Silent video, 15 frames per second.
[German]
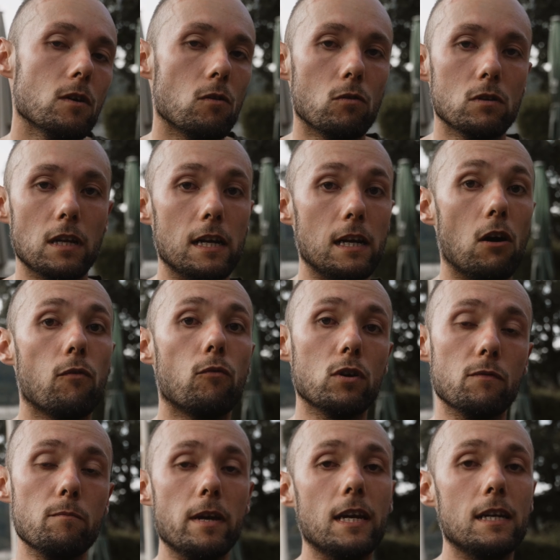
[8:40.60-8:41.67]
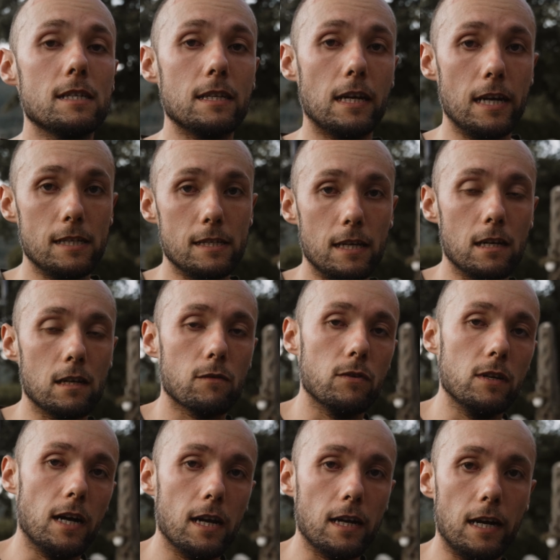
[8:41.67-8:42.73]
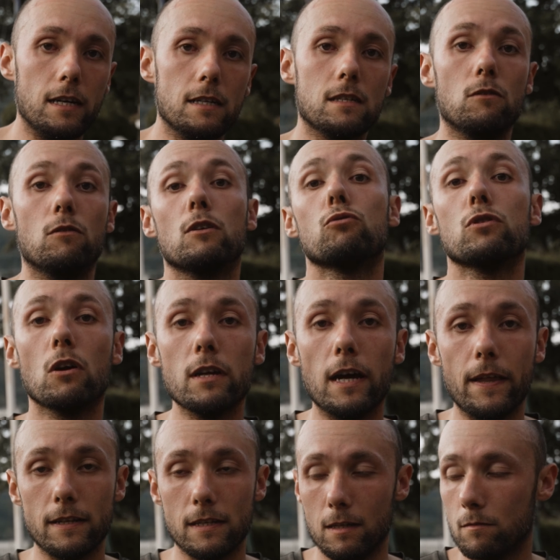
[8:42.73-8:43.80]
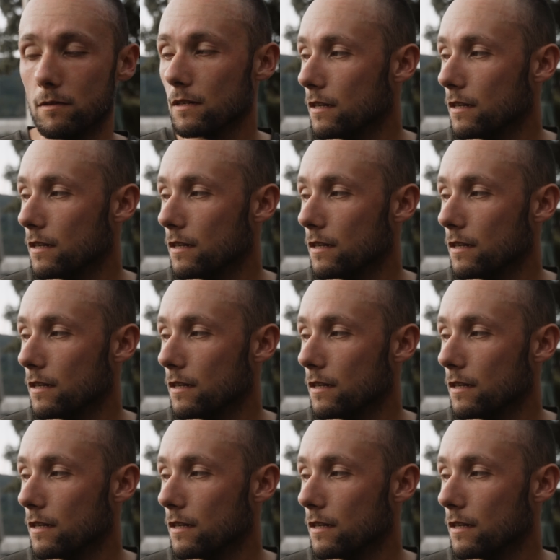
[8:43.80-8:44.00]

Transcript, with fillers: und halt auch, wo die Mädels dann letztendlich final gelandet sind und natürlich auch die anderen Teams.